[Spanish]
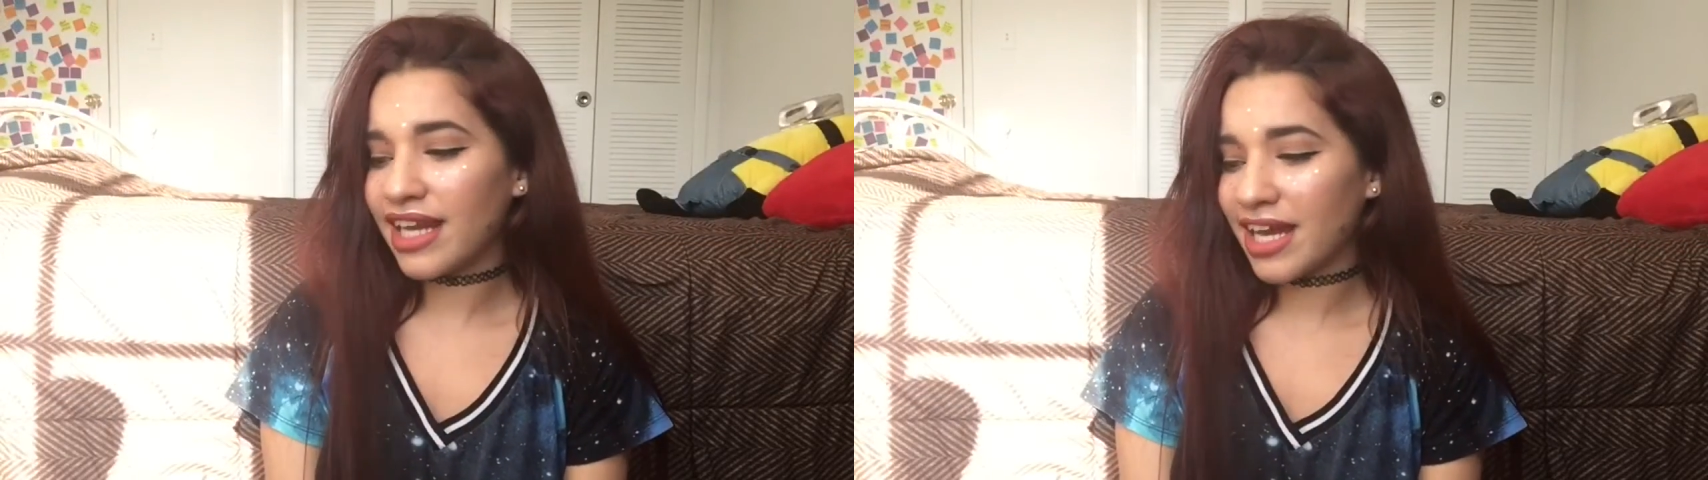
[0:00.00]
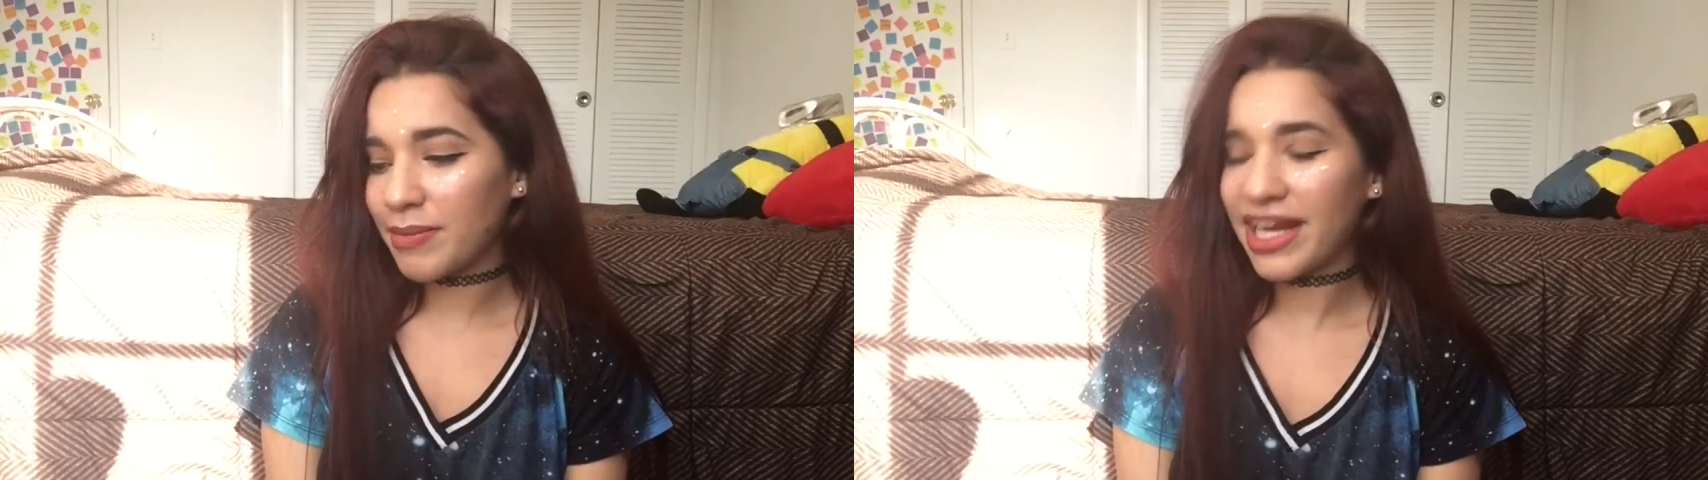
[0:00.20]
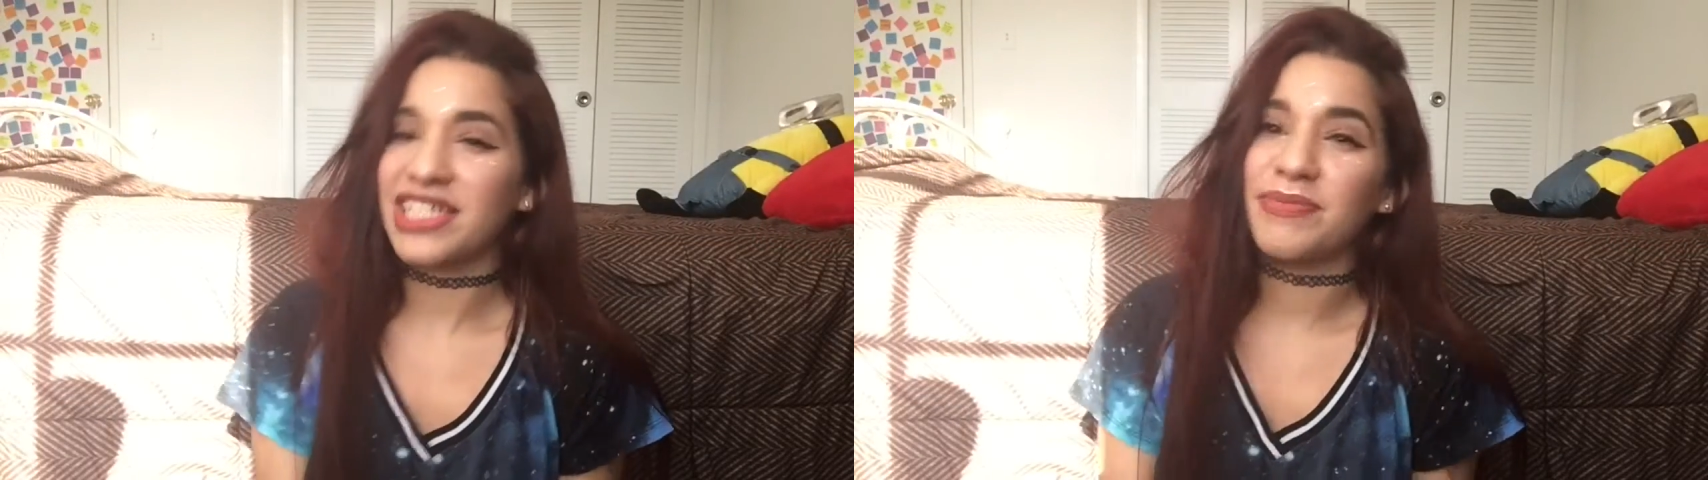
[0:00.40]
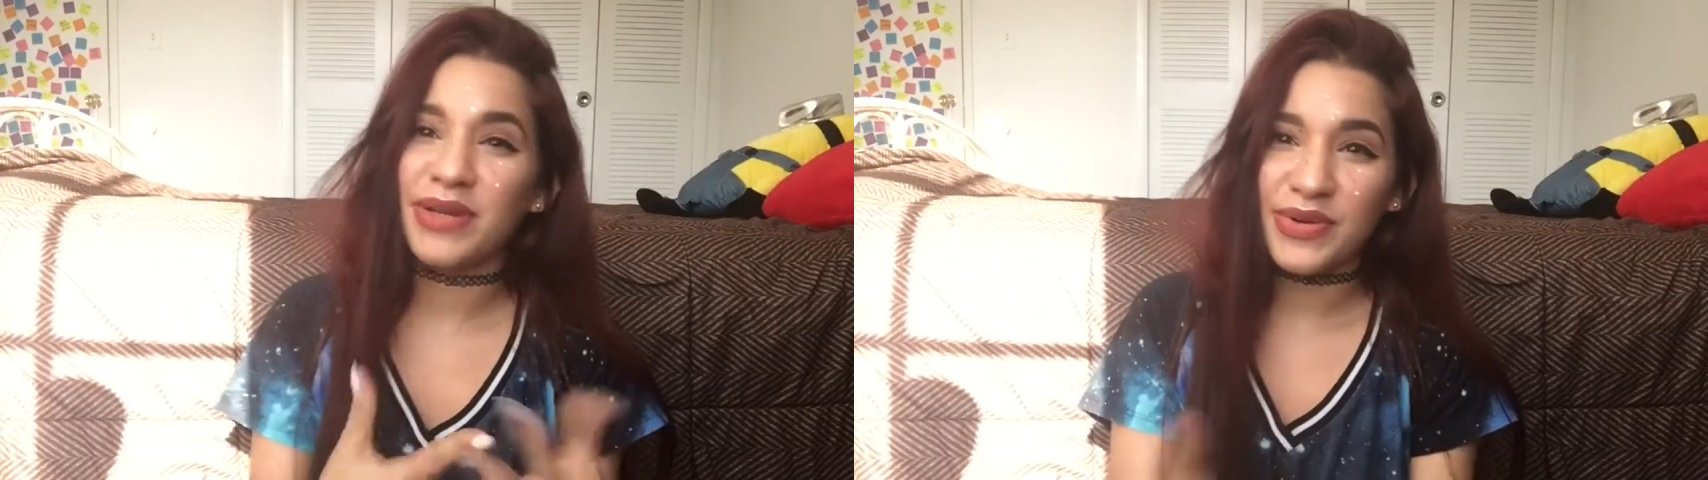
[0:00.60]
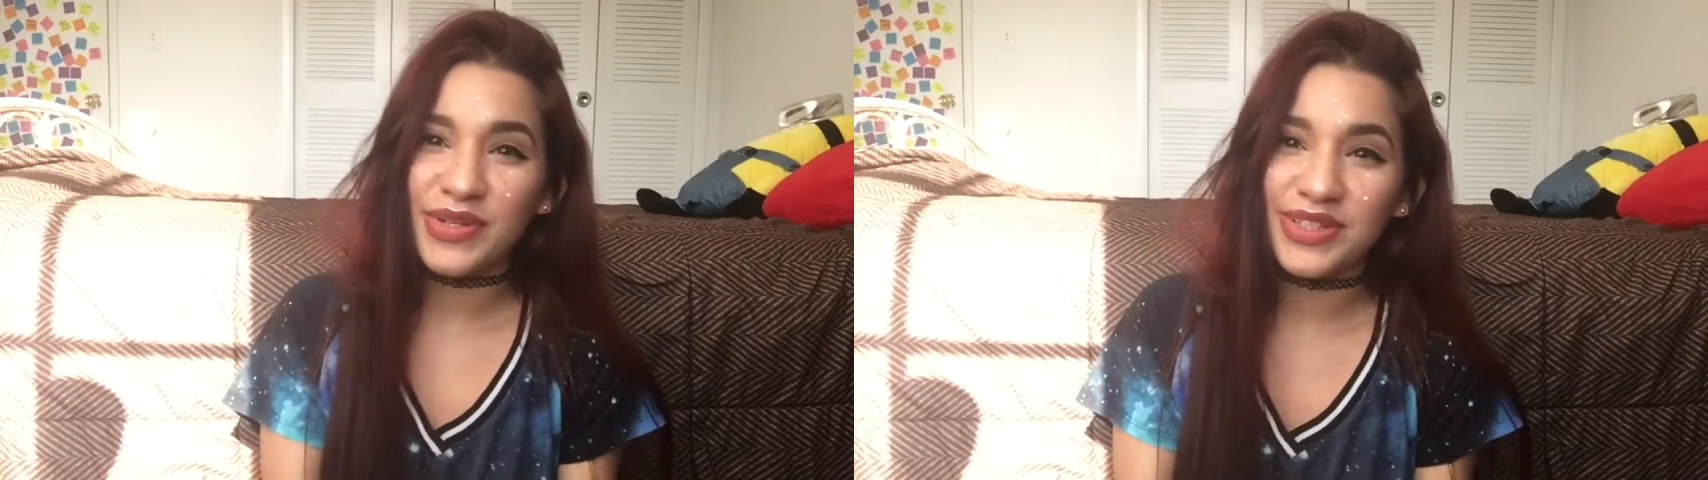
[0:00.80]
la cámara se
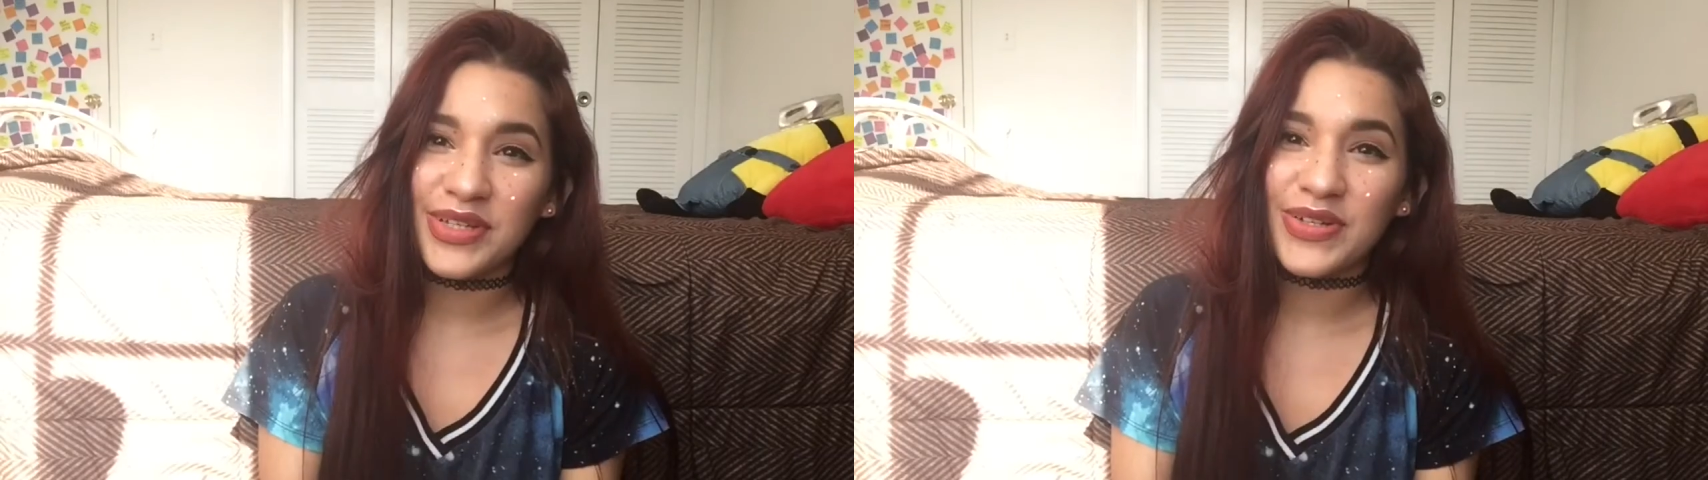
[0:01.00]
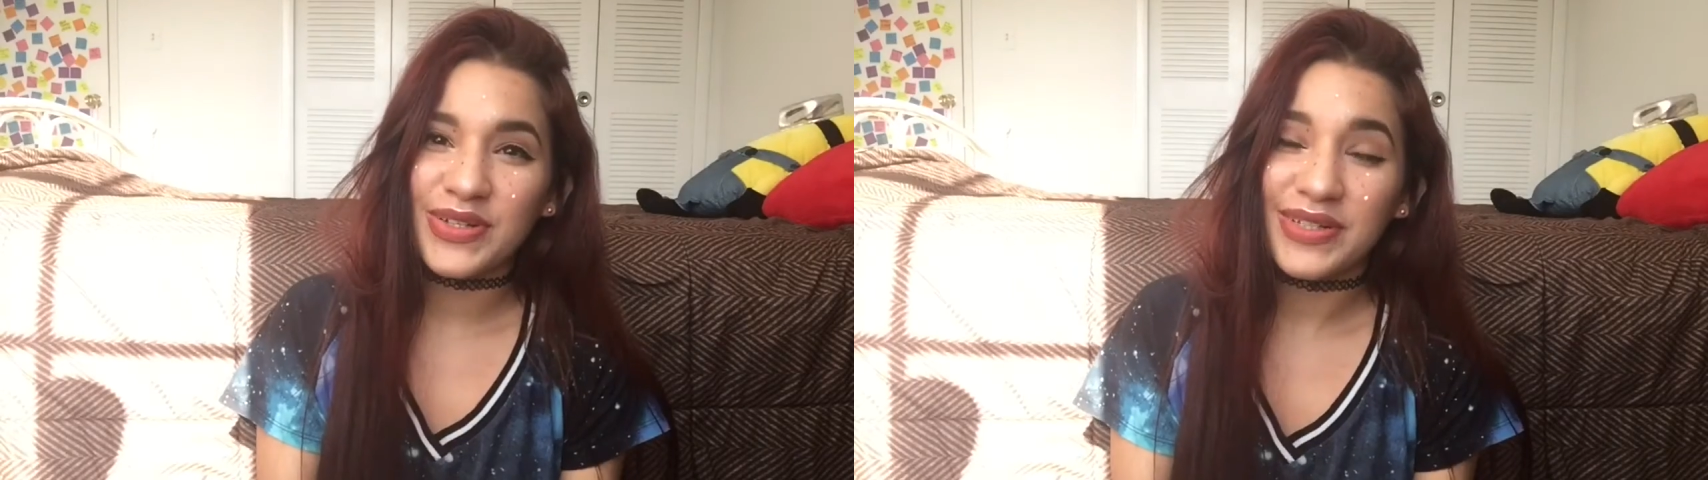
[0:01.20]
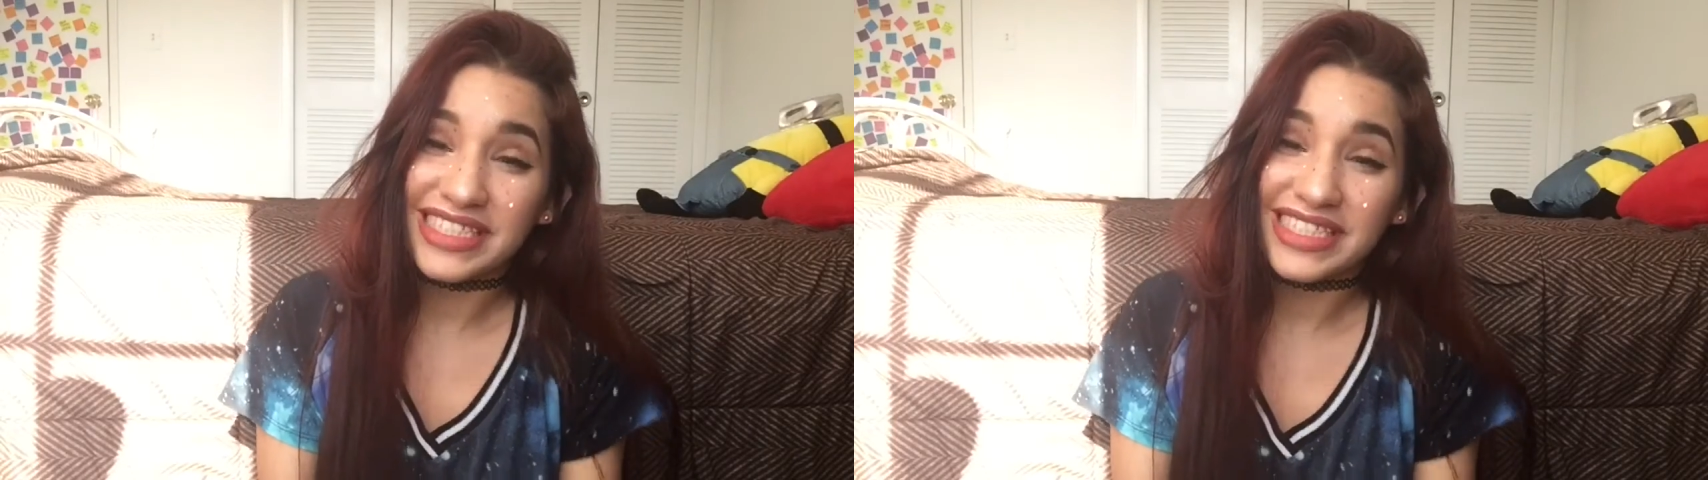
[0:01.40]
paró cuando yo